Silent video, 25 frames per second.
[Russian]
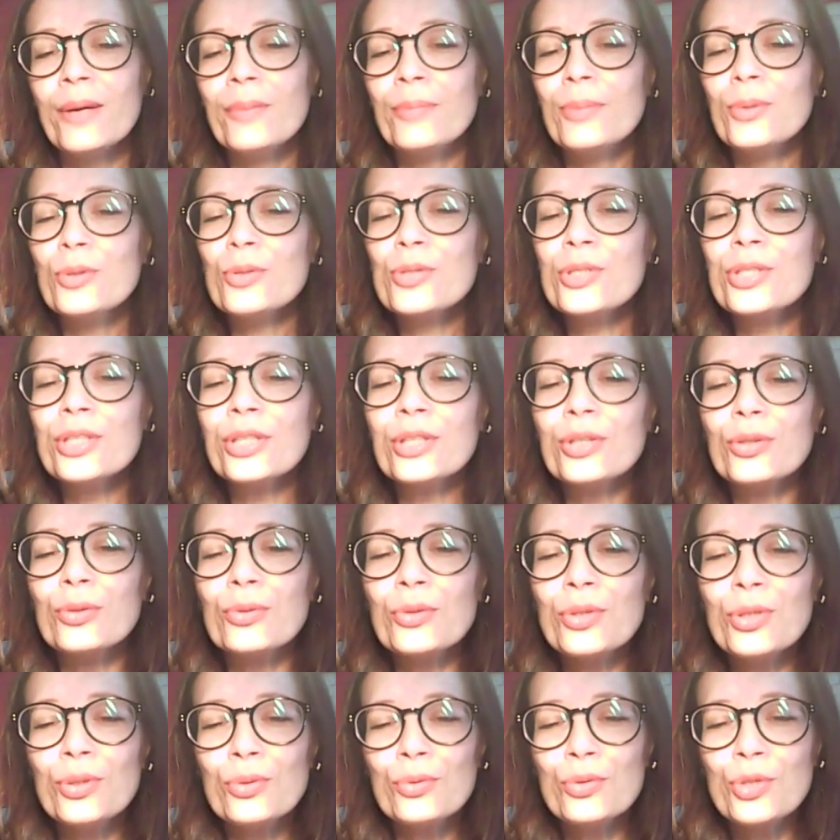Плюс
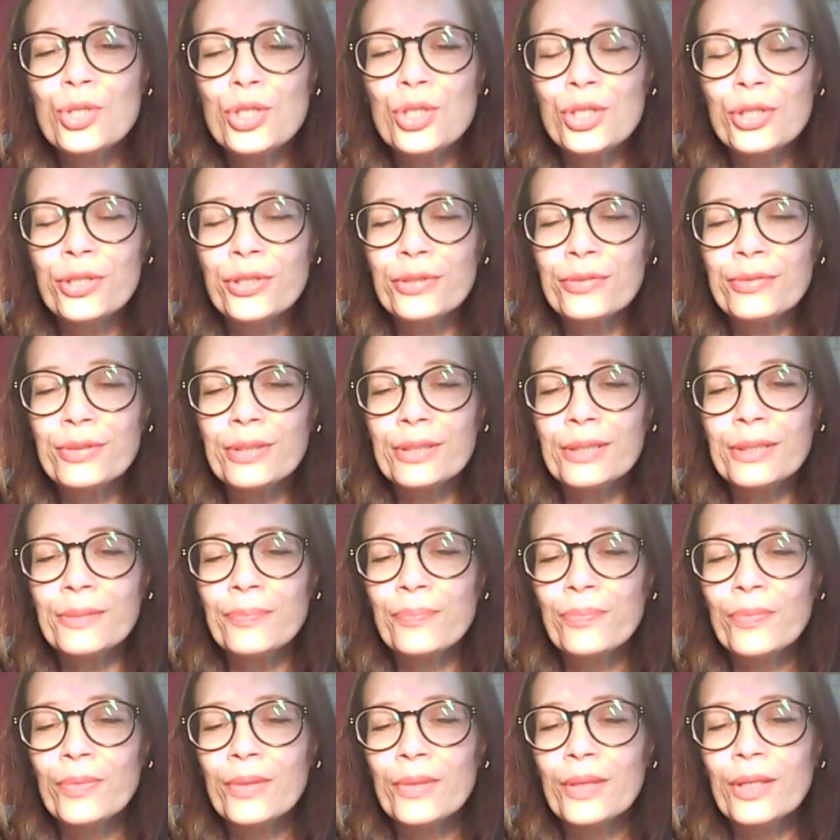никто не учитывает
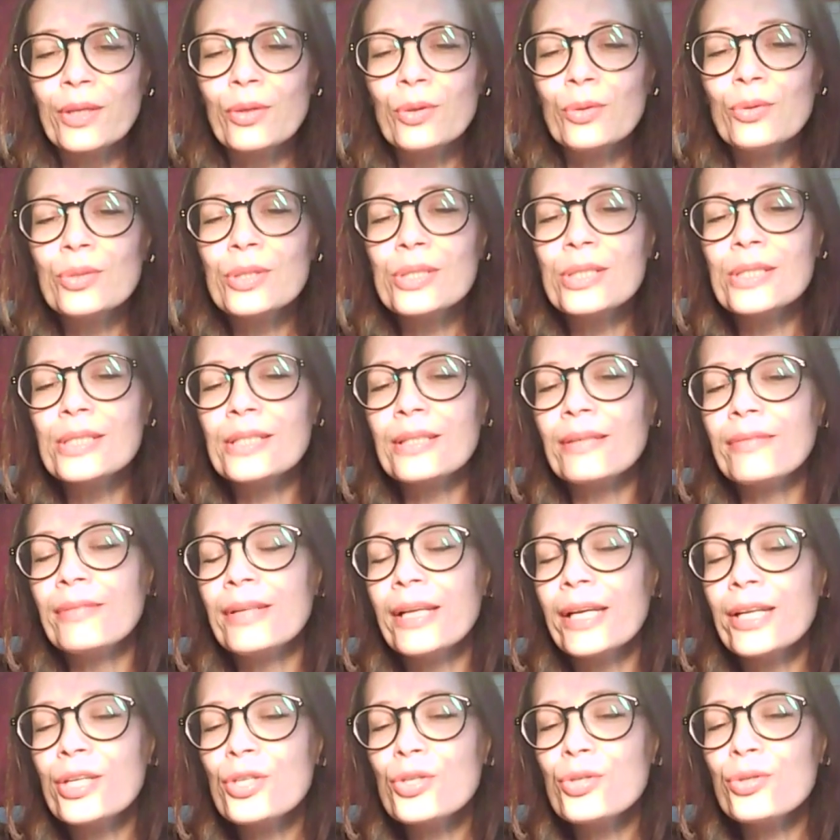такую
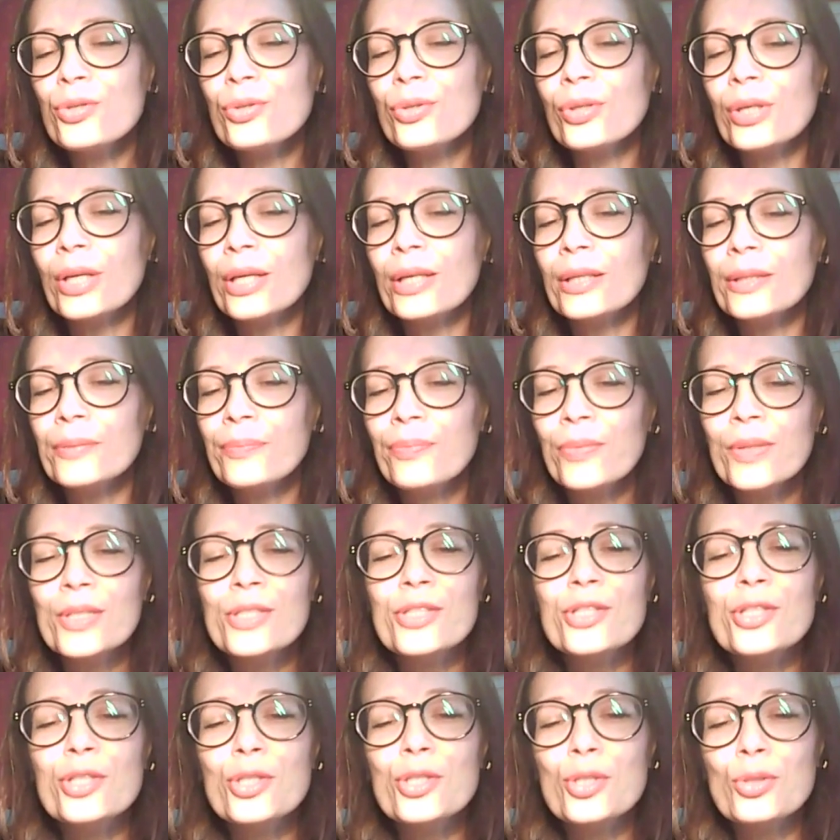составляющую, как
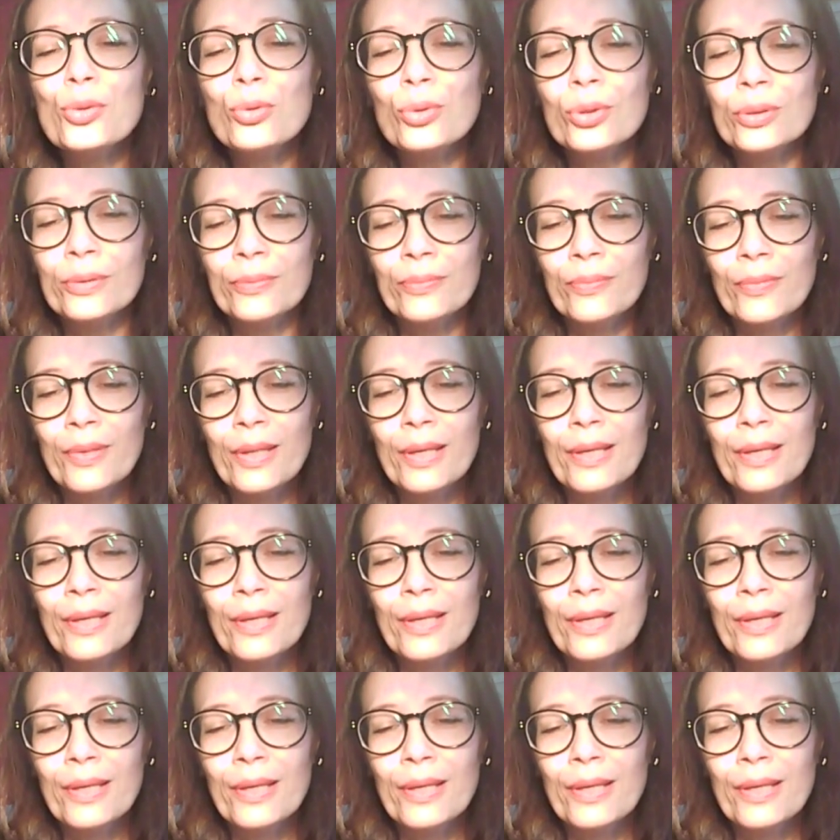сезон.